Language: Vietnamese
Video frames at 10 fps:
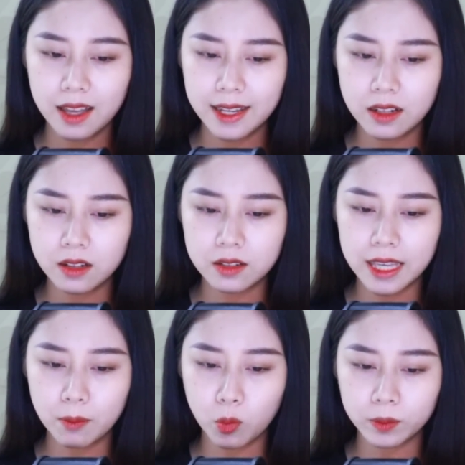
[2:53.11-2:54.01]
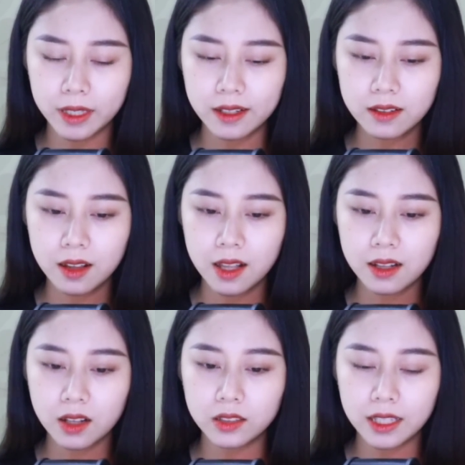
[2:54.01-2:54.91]
Anh hừ nhẹ một tiếng
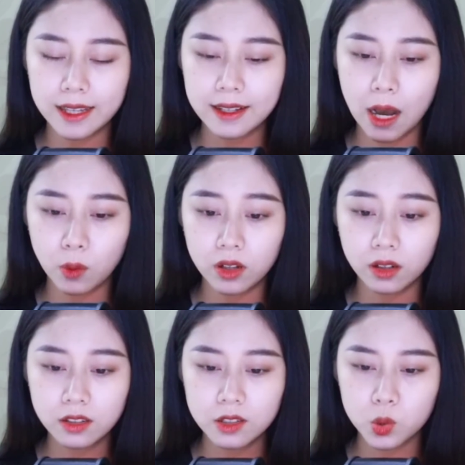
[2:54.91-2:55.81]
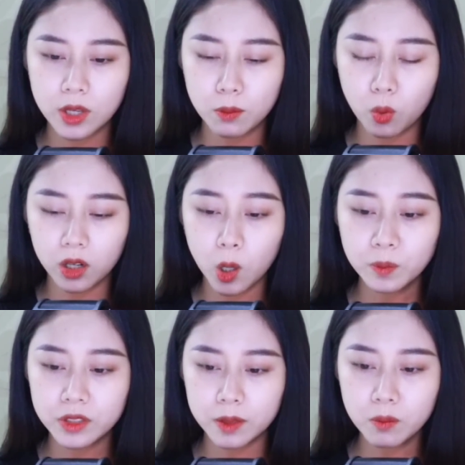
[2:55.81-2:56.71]
Cơ thể cao lớn xoay một
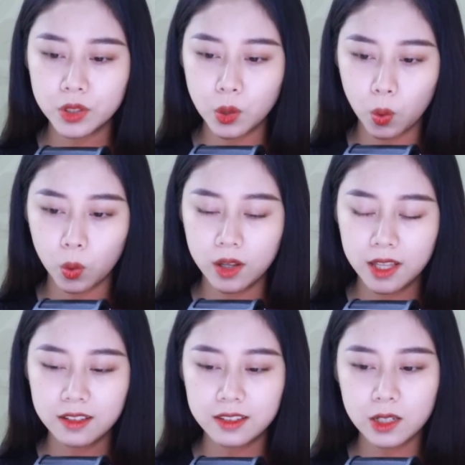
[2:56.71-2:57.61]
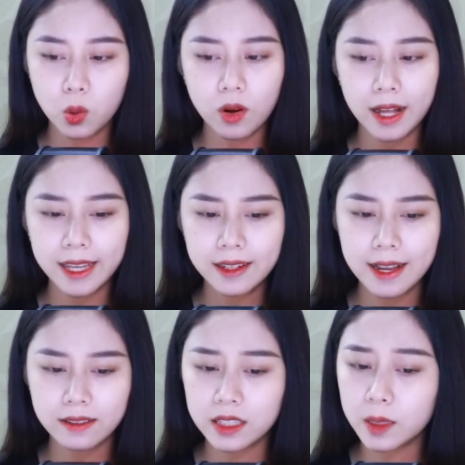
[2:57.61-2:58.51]
góc 90 độ Nhìn cô gái
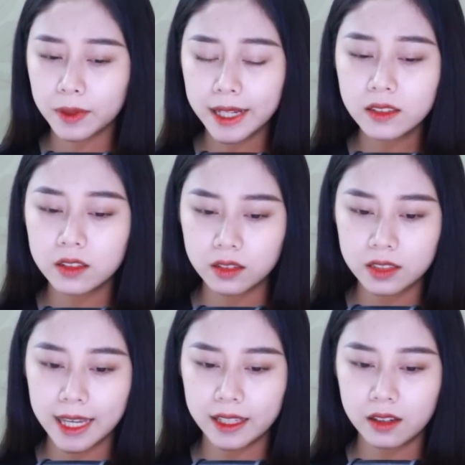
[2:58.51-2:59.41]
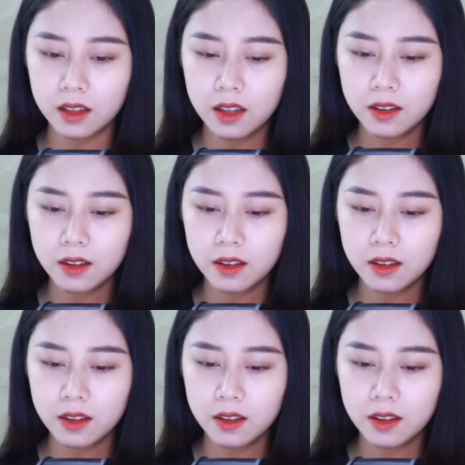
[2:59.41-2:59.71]
đang tìm cách gượng dậy